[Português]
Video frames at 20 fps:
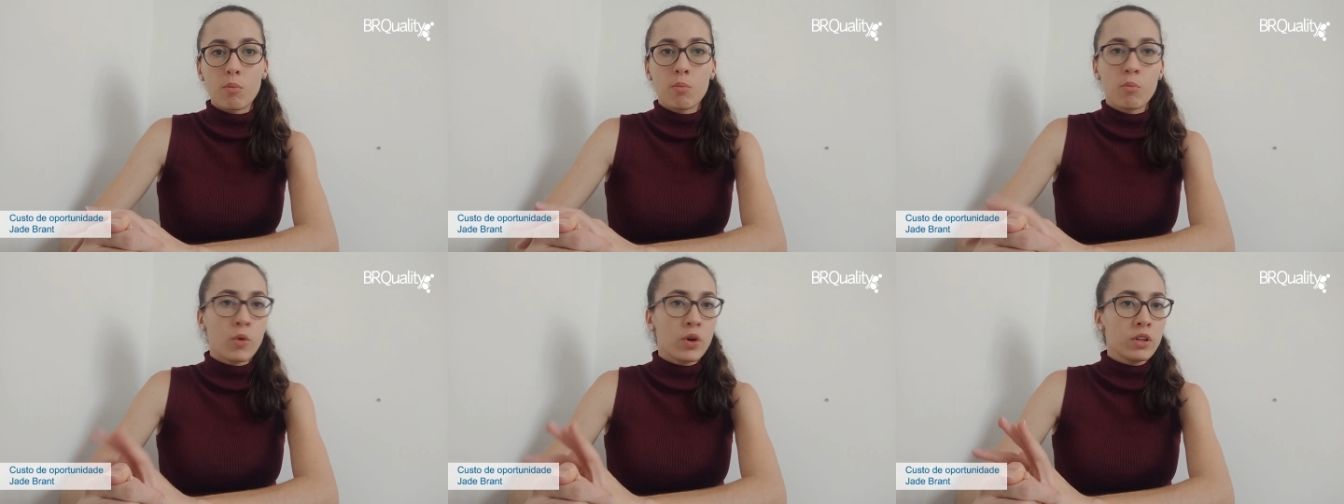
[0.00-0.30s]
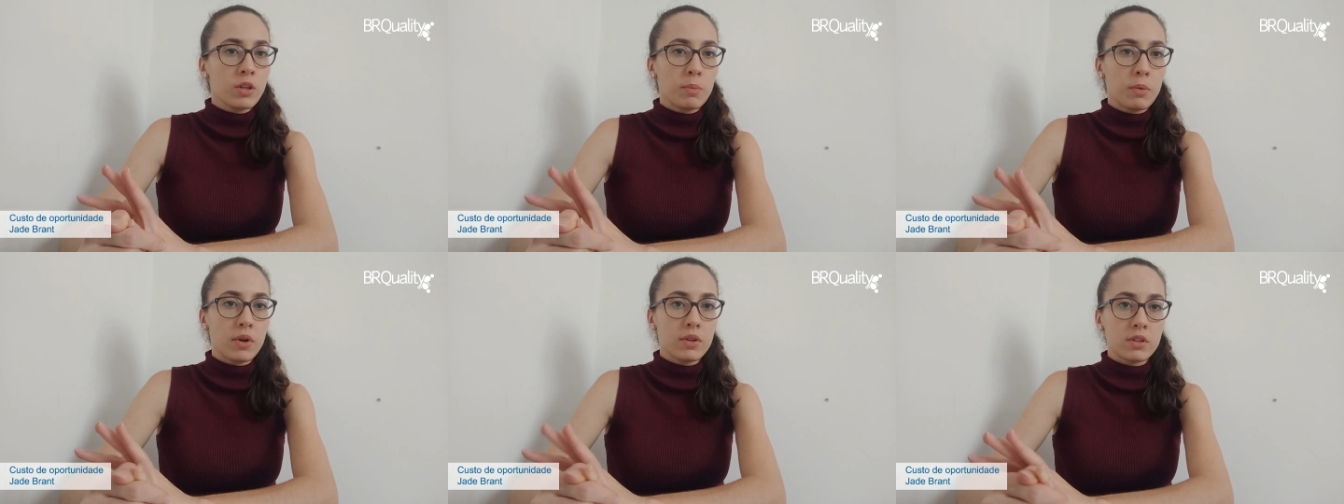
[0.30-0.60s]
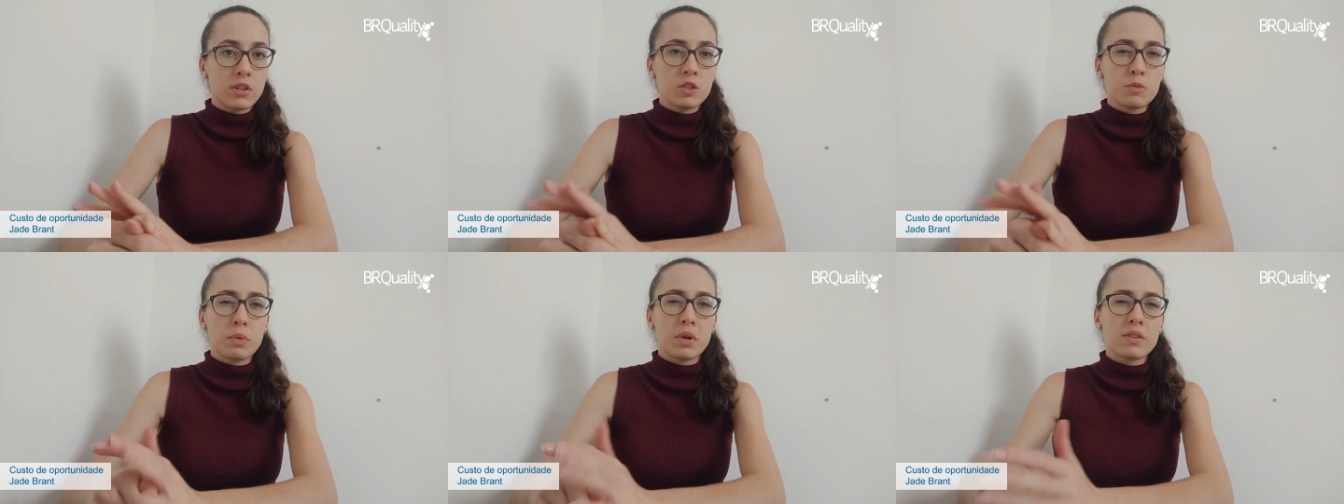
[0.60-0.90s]
muito
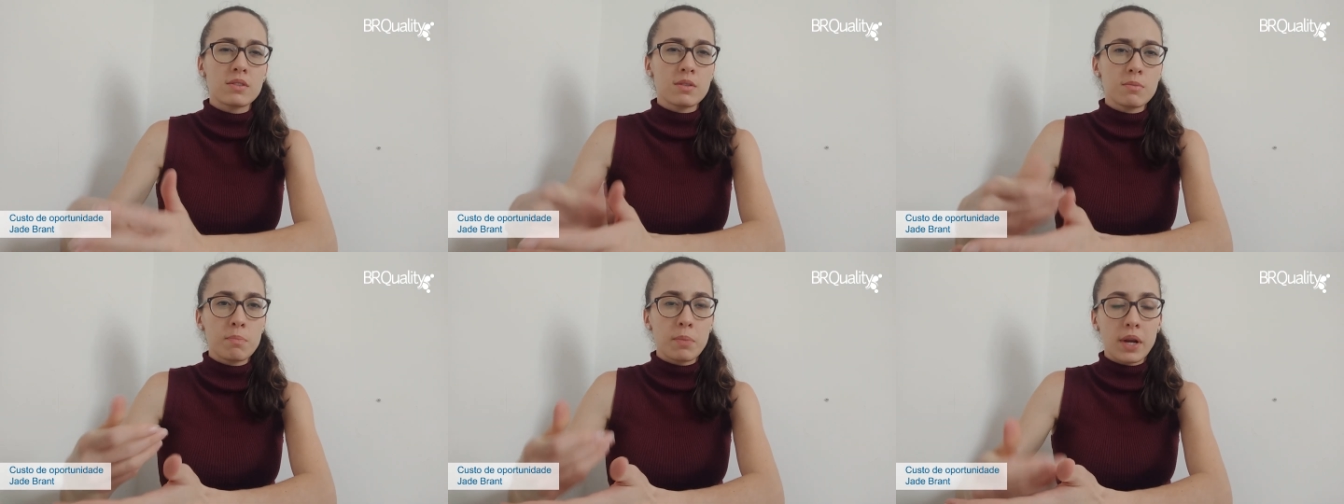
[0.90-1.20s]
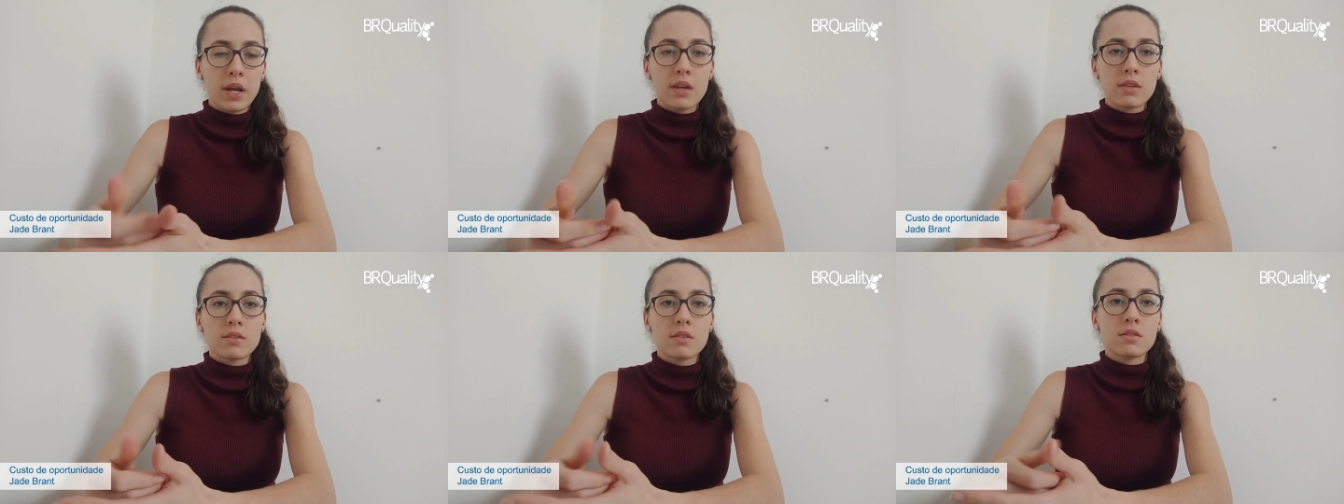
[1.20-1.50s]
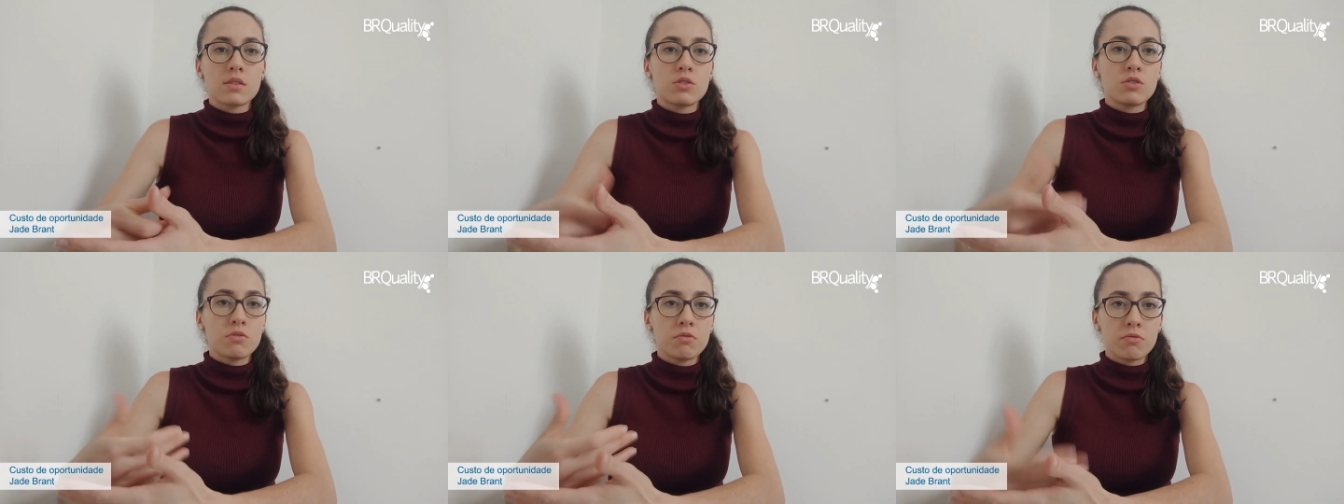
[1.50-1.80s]
importante para as
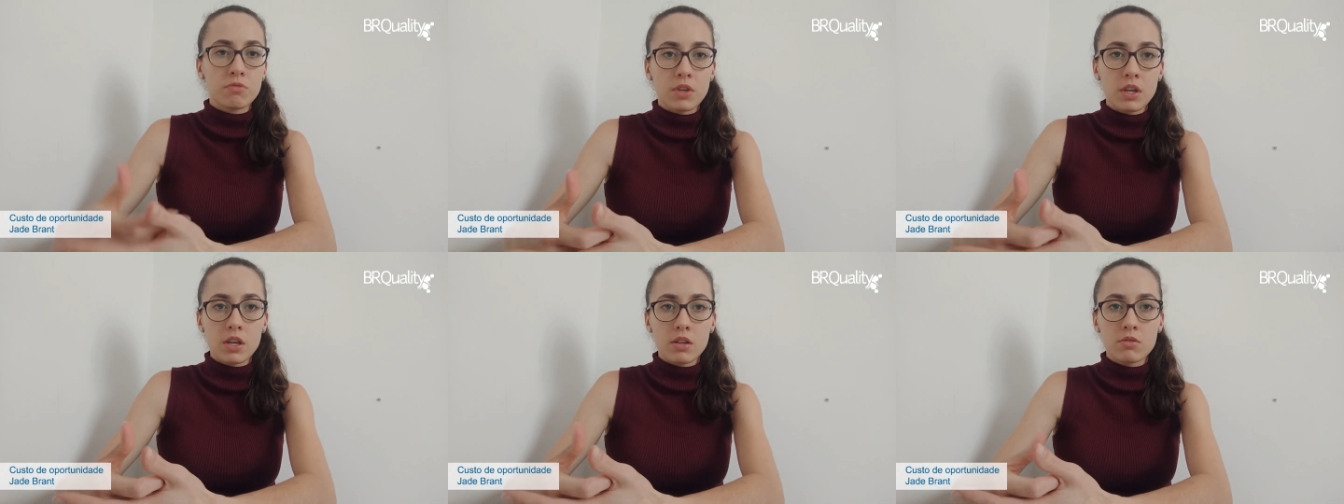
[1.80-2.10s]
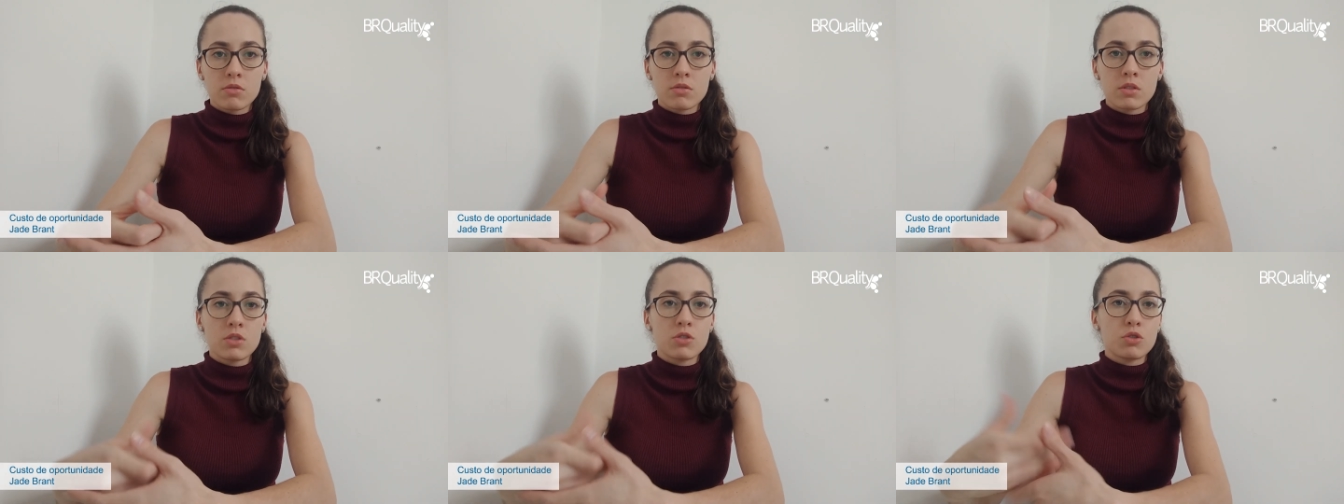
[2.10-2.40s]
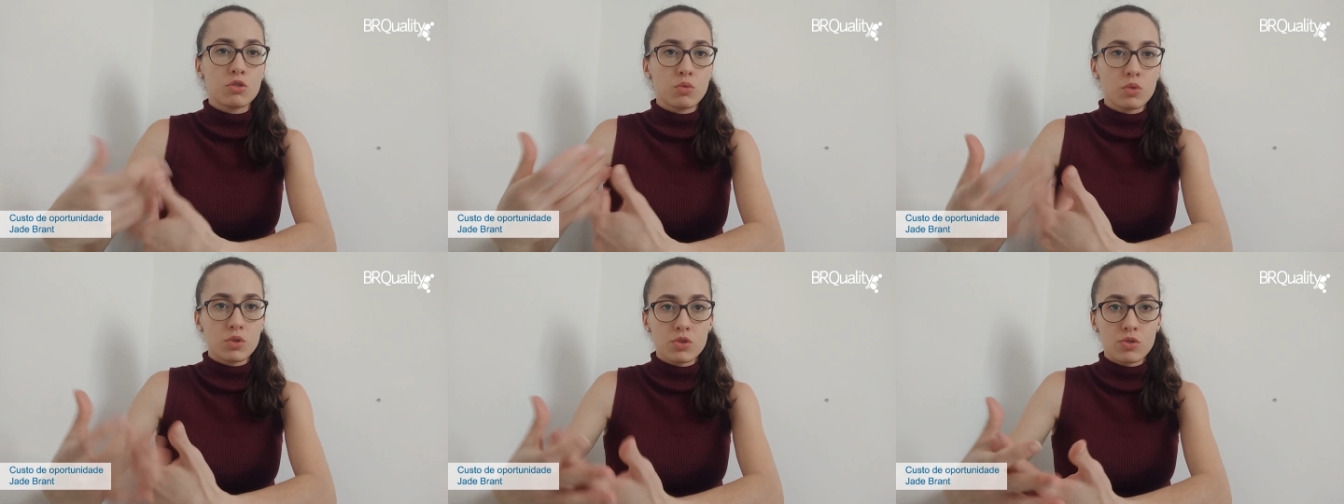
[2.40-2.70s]
empresas, indivíduos,
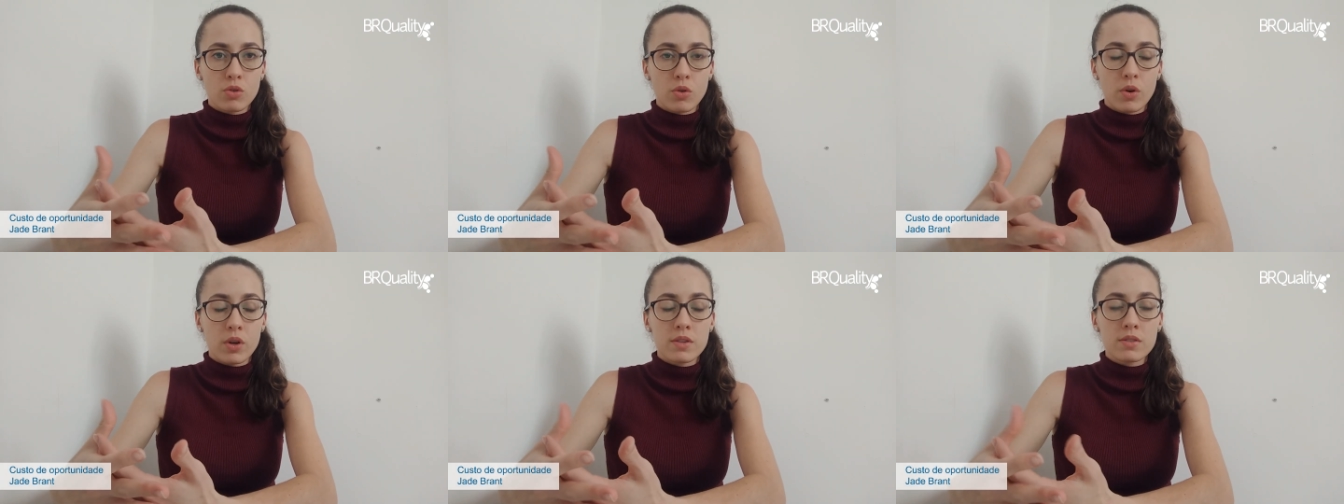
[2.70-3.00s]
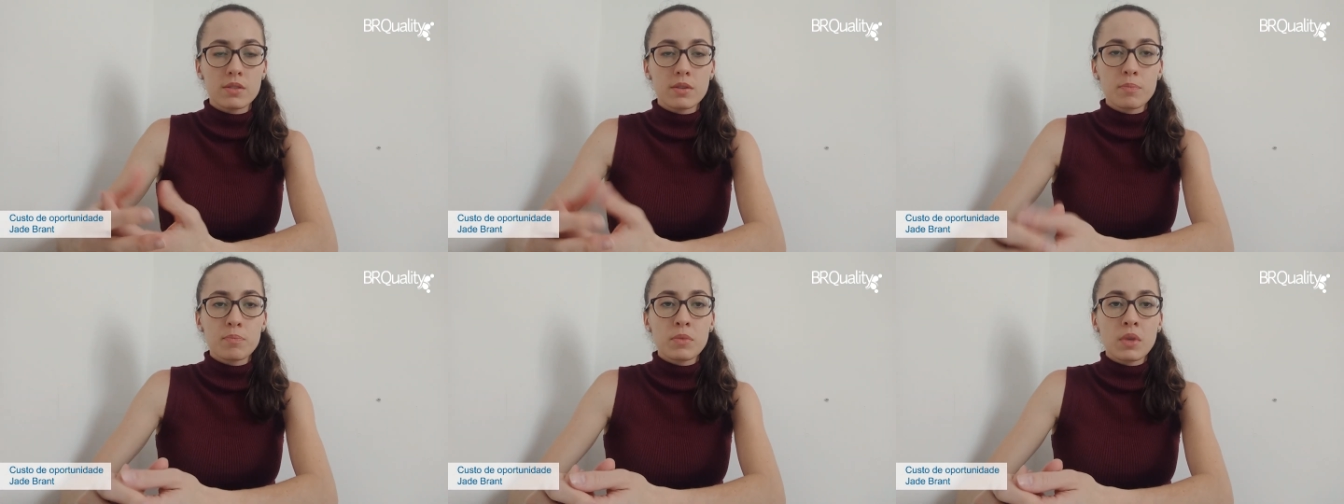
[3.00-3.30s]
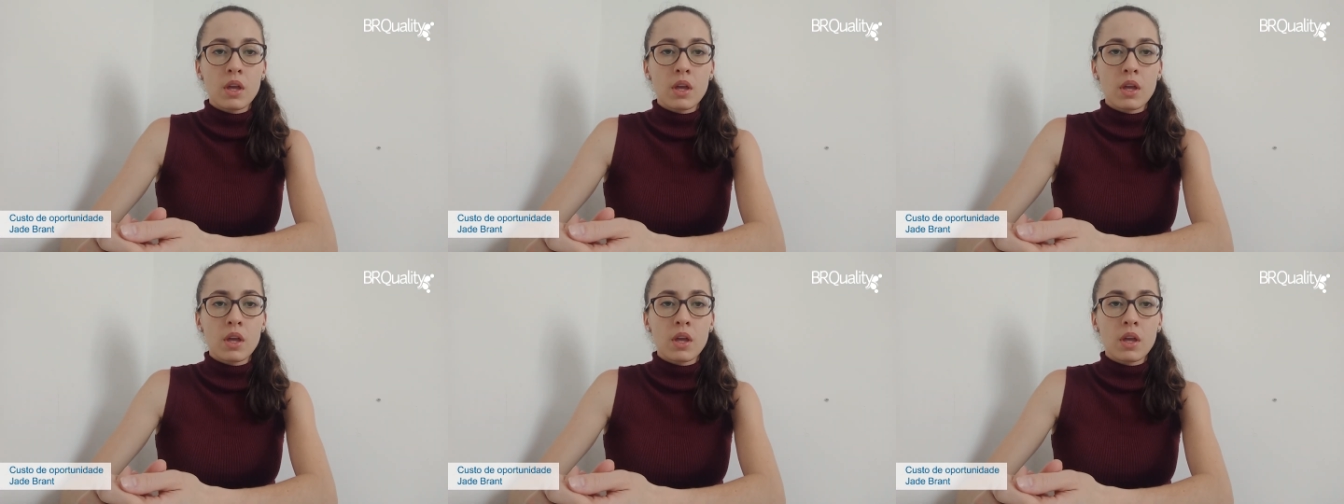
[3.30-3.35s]
instituições.